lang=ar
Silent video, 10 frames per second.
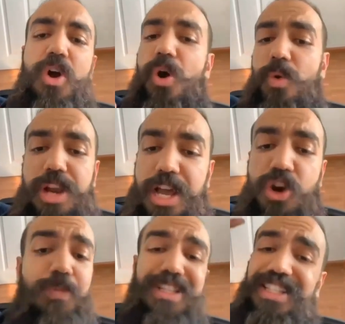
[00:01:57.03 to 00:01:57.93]
ولا لا
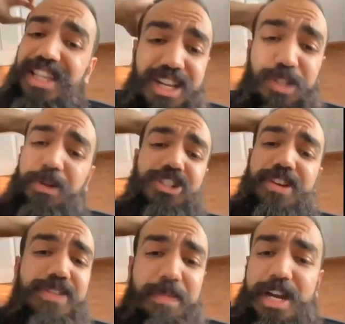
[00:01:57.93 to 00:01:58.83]
وما تستاهلش ب
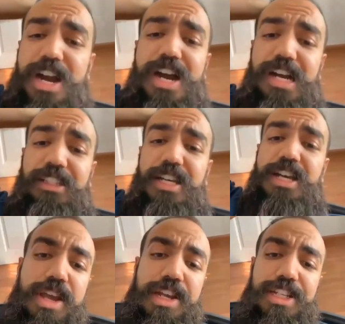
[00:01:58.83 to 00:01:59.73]
10% راه
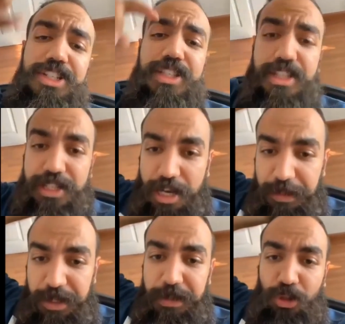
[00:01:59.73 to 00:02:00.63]
خطير الا كنت تدير
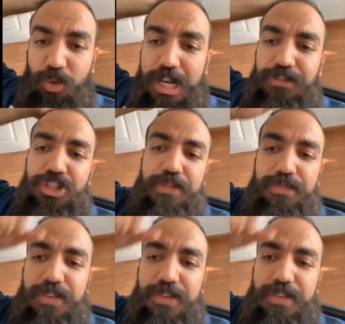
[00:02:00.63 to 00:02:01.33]
500 دولار في الشهر في